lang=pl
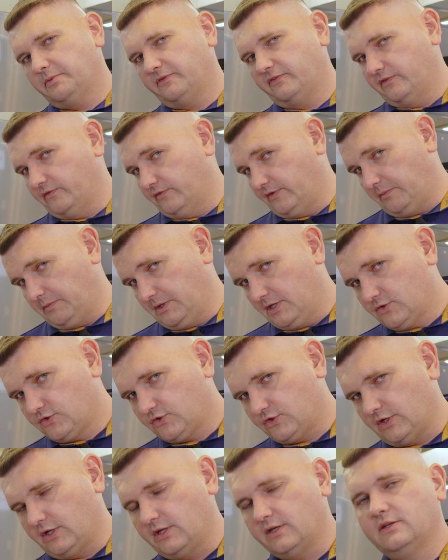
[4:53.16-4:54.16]
powiem Wam
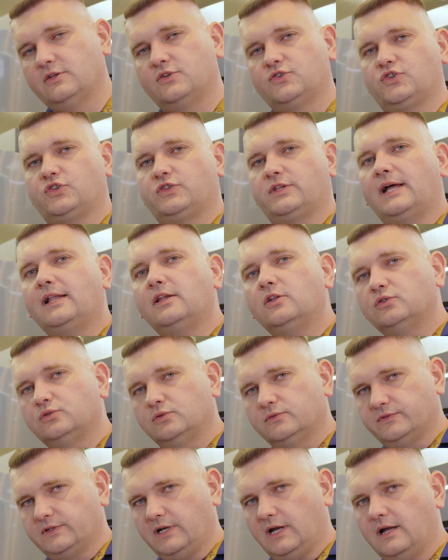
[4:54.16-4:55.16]
jeszcze, że ta
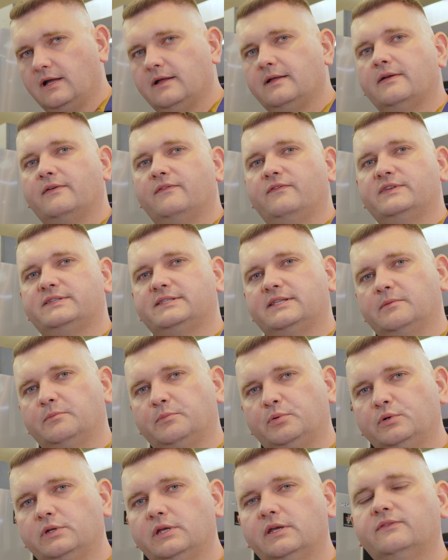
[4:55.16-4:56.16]
lodówka
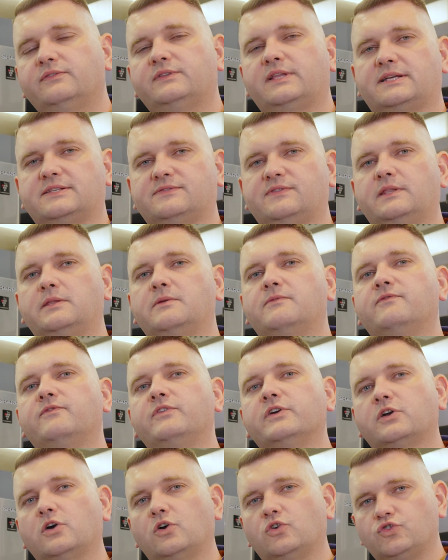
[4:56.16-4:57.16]
występuje w tak zwanym
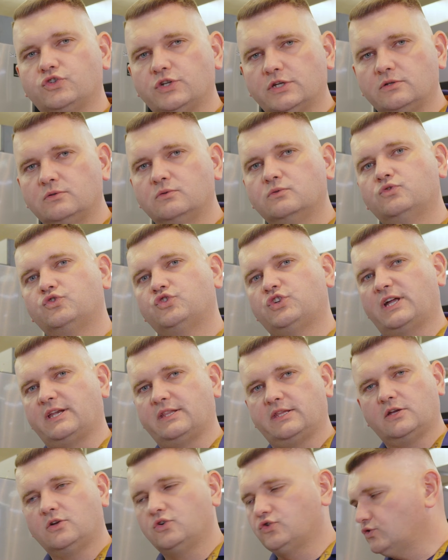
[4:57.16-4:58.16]
wykończeniu
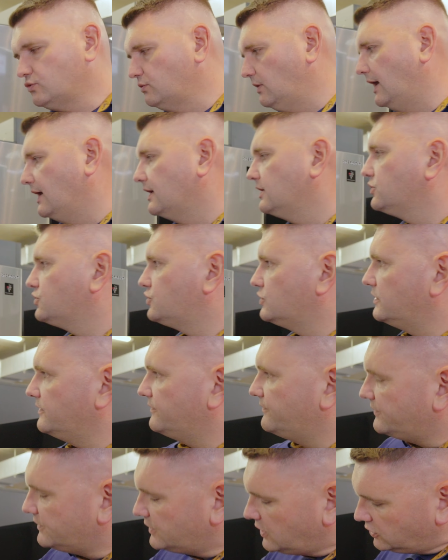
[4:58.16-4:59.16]
czarnego szkła, czyli
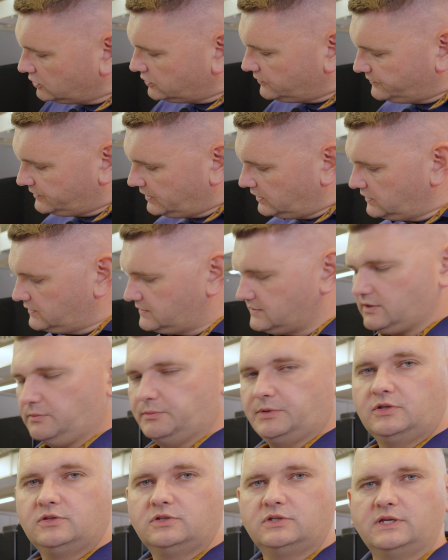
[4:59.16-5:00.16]
front wtedy
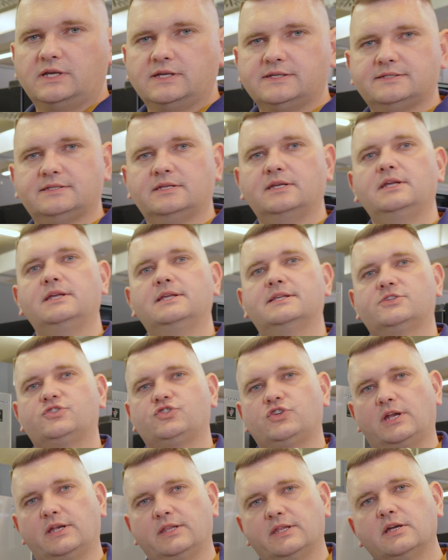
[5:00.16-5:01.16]
zrobiony jest z
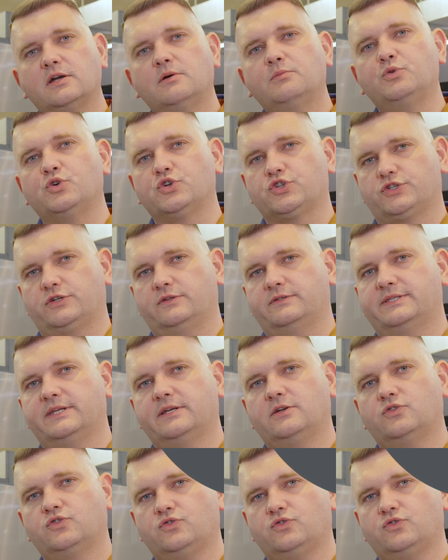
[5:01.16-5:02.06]
czarnego błyszczącego